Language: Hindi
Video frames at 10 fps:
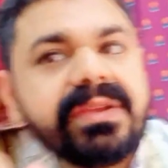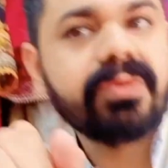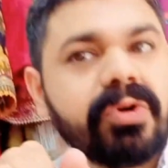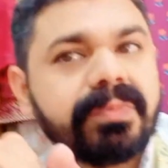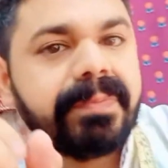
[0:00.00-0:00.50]

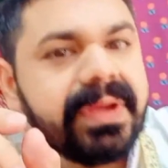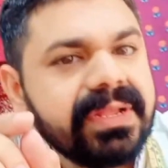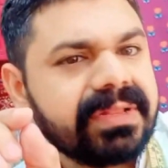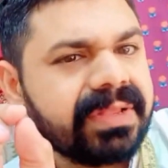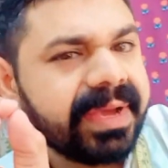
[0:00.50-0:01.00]
रोड पे
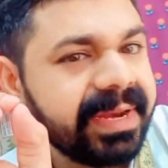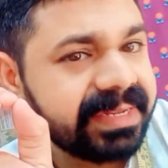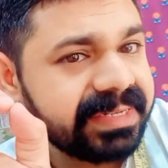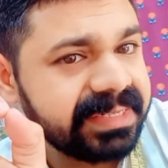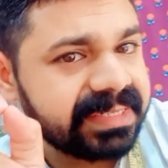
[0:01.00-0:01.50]

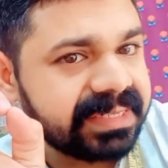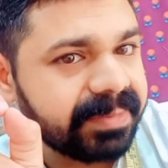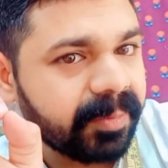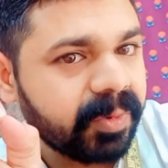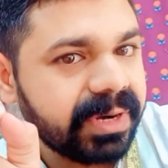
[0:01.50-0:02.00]
हल्की सी
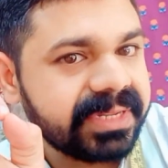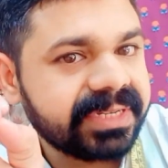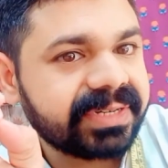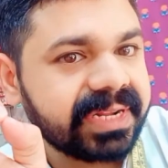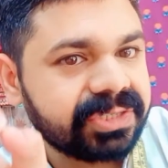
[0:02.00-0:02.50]
मामूली सी
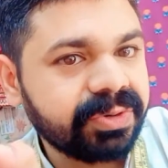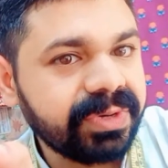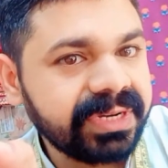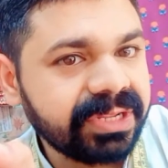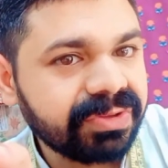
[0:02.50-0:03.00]
टच
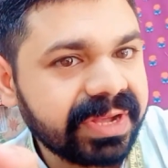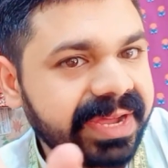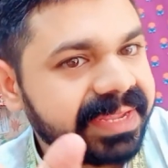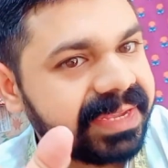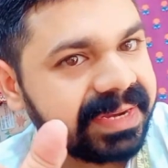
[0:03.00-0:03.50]
हुई नहीं तो
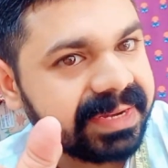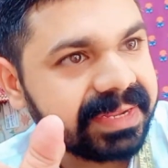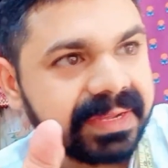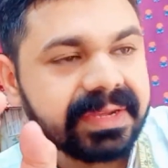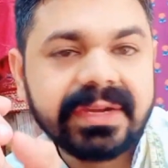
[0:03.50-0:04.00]
गाड़ी गिरी नहीं
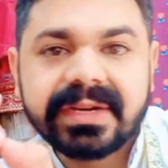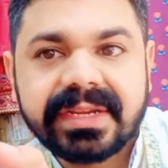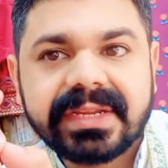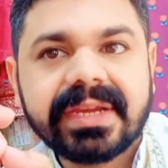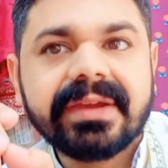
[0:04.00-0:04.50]

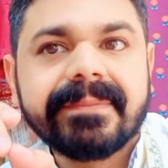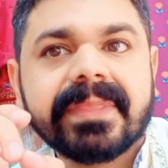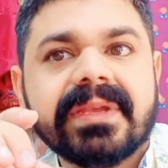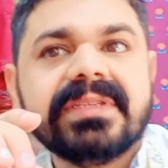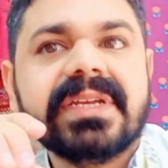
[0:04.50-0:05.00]
ठीक है
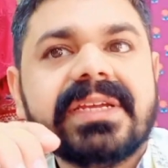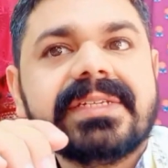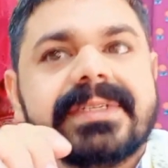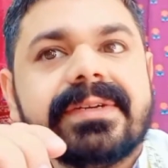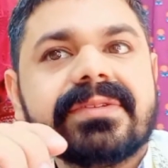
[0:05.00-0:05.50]
यही
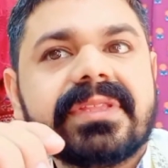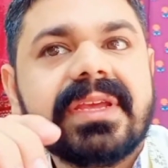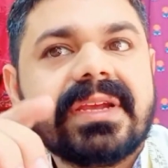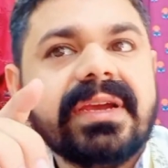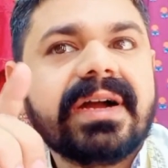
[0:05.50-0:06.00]
चीज़ें होती हैं
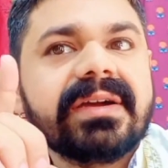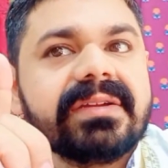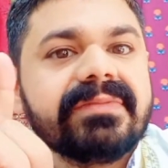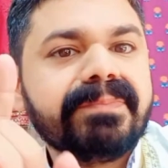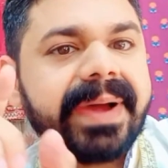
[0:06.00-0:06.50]
कि अगर
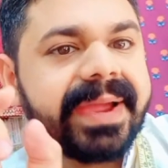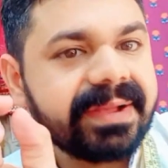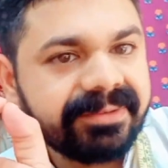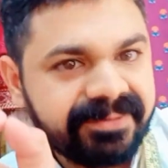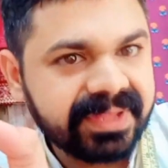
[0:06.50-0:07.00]
बाइक का
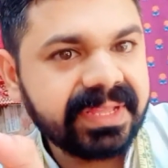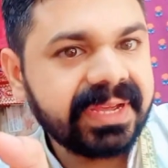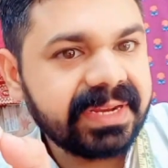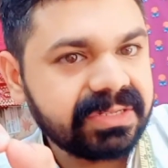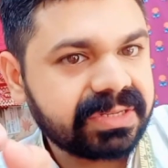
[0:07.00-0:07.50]
फ़ायदा
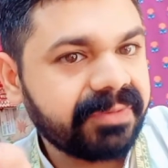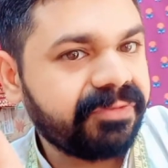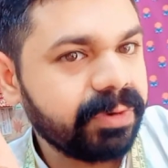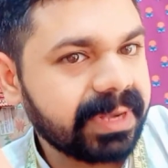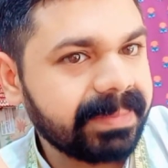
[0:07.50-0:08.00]
है ना उसका
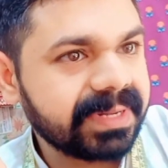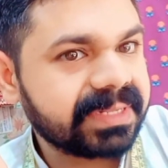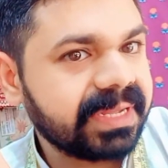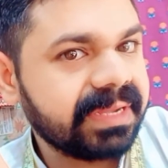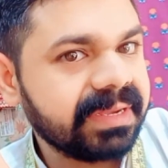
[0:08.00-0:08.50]
फ्यूल कम
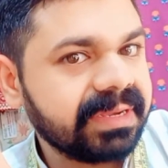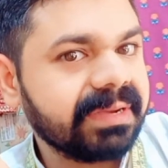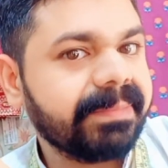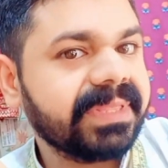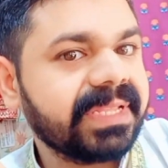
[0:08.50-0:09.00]
लगता है
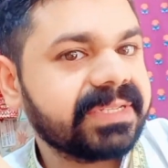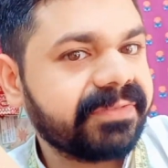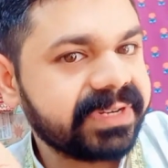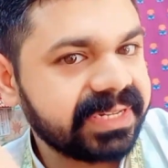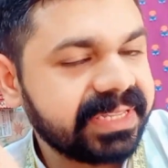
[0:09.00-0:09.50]
बंदा सफ़र
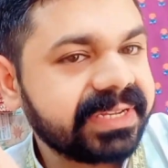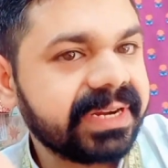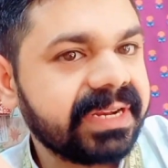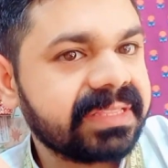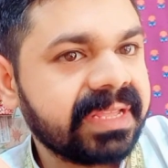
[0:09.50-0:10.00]
जल्दी कर
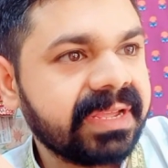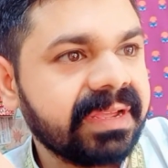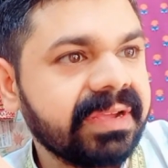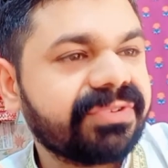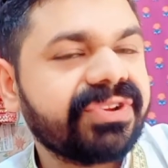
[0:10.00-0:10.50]
लेता है
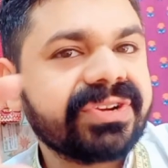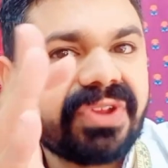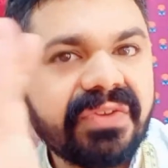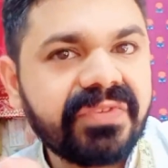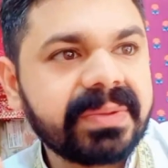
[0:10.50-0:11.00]
तो ये
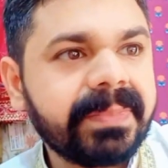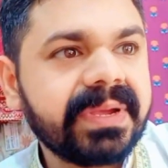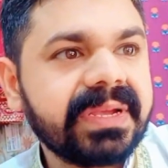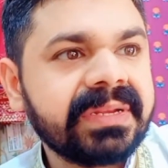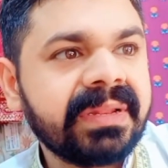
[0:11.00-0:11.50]
ट्रैफिक
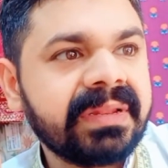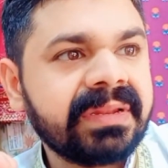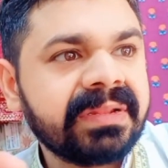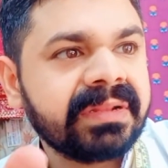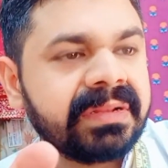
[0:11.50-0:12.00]

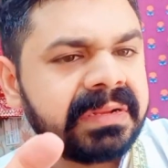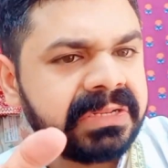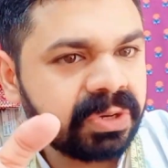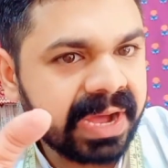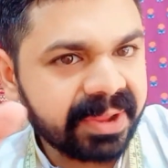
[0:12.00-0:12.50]
में जो
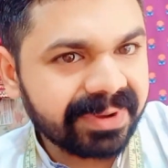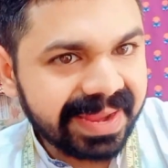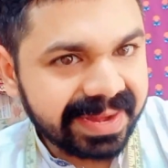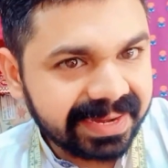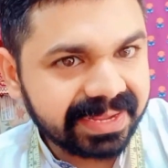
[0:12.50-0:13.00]
गाड़ियों की
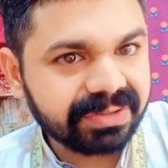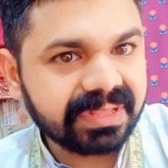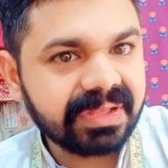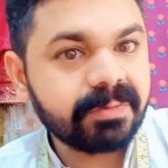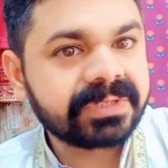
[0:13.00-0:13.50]
लाइनें लगी होती
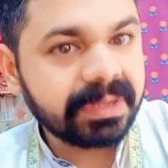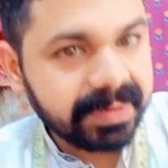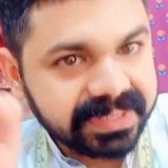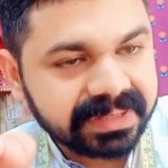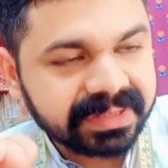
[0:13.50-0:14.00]
हैं उससे
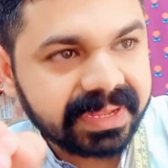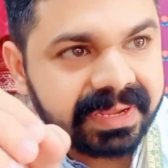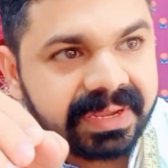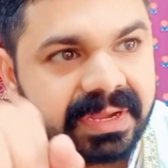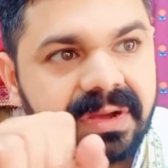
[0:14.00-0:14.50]
बचत है
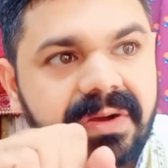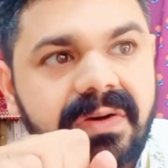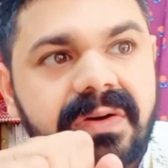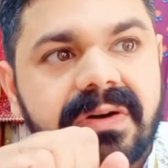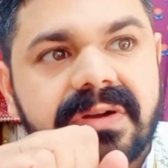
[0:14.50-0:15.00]

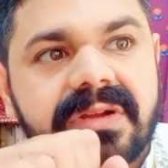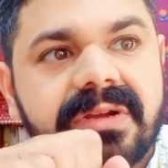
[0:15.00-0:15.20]
और